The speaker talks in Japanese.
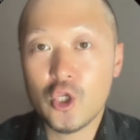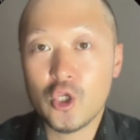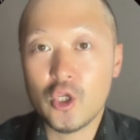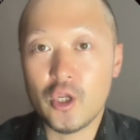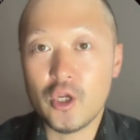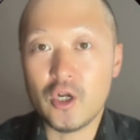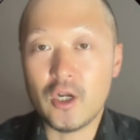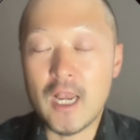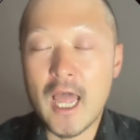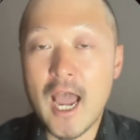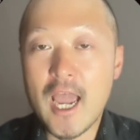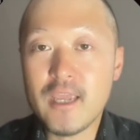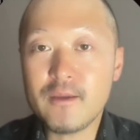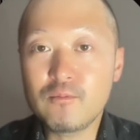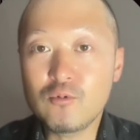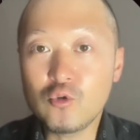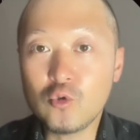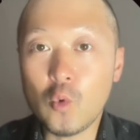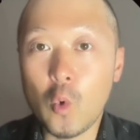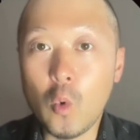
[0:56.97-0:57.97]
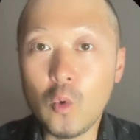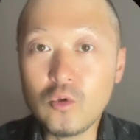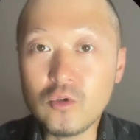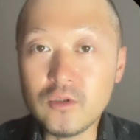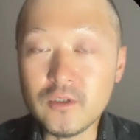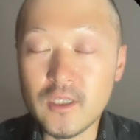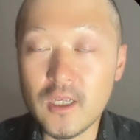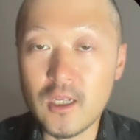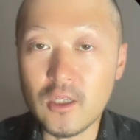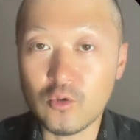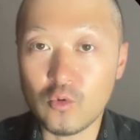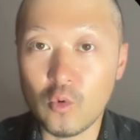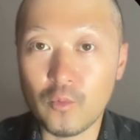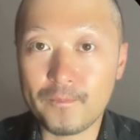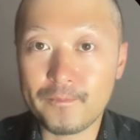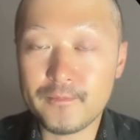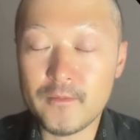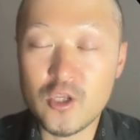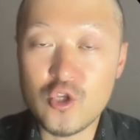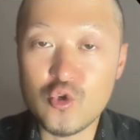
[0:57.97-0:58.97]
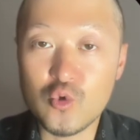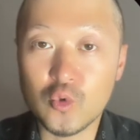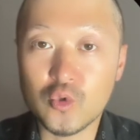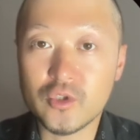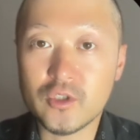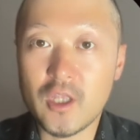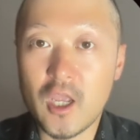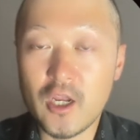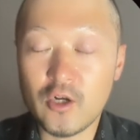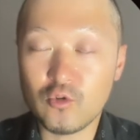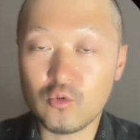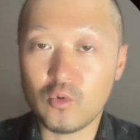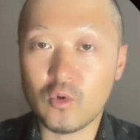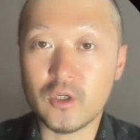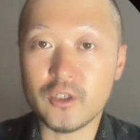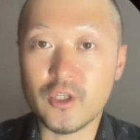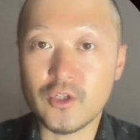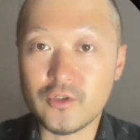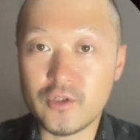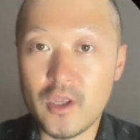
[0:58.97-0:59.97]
えライブコンサートっていうスタイルとかです